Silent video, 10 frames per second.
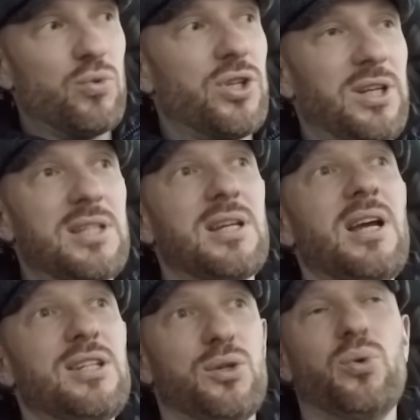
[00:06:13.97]
что есть
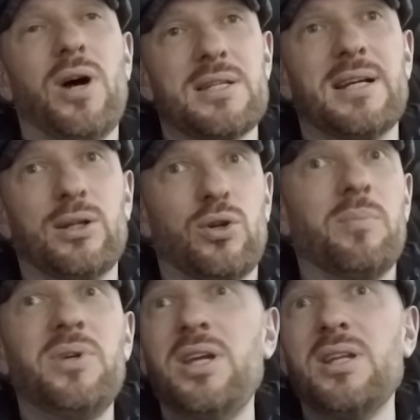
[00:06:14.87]
ситуация, которая
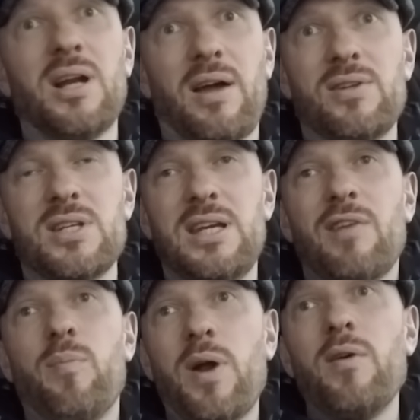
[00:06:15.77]
мне не нравится, и
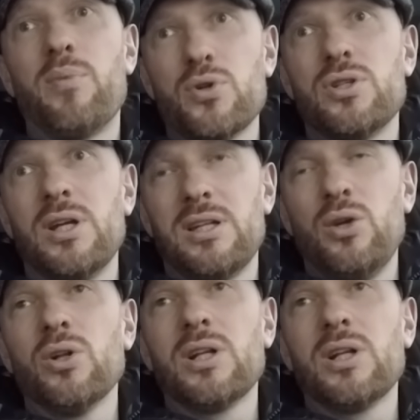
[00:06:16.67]
я вправе просто от нее